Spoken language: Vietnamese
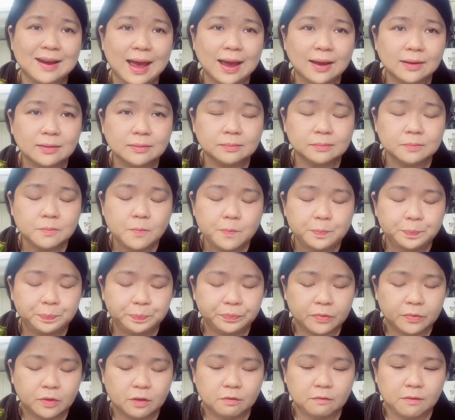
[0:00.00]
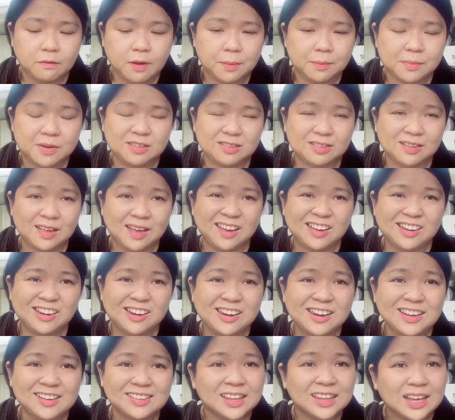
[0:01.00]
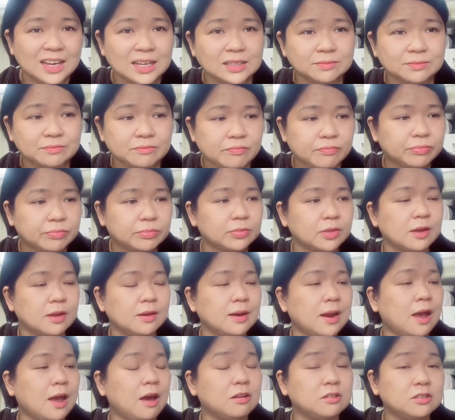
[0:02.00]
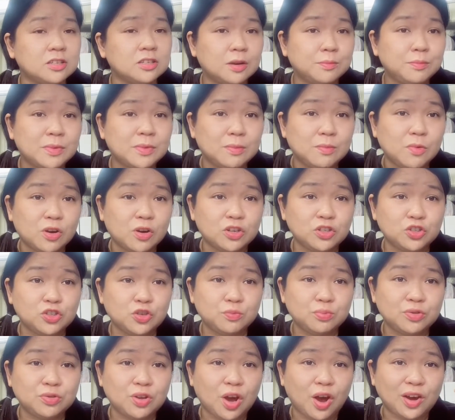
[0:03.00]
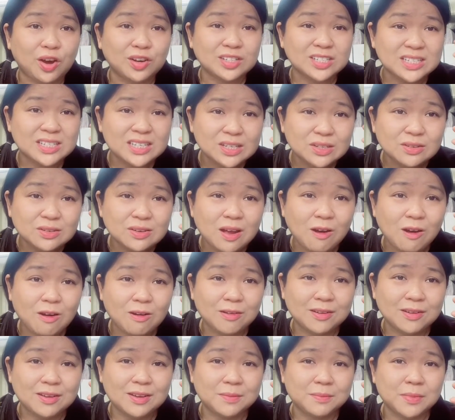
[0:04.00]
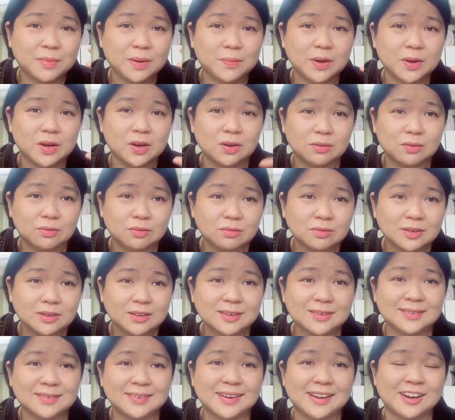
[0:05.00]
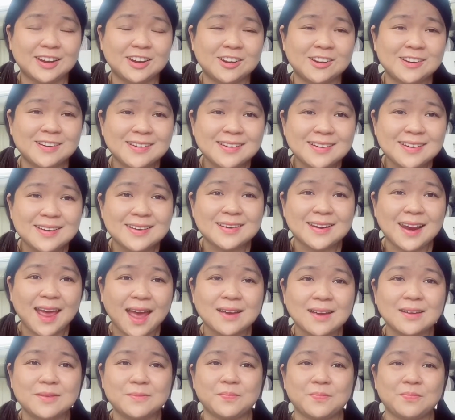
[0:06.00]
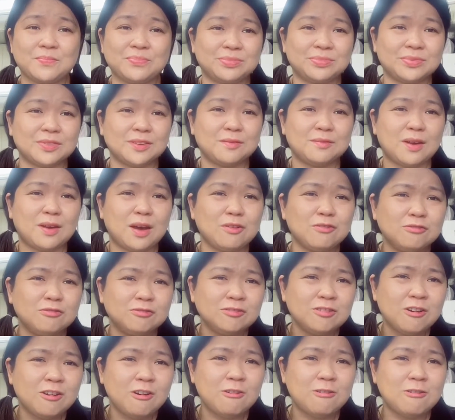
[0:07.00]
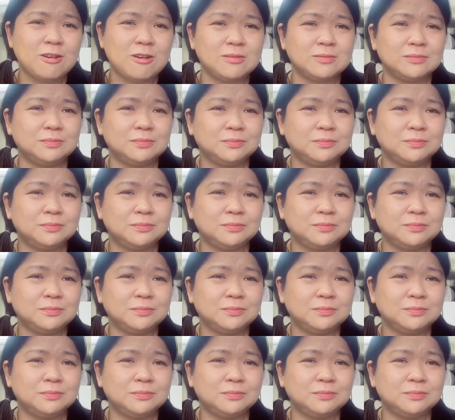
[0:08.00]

đắng và mình thấy rất là thích tức là họ cho mình một cái chung nhỏ xíu thôi nhưng mà mình uống là nó rất là đắng và uống vô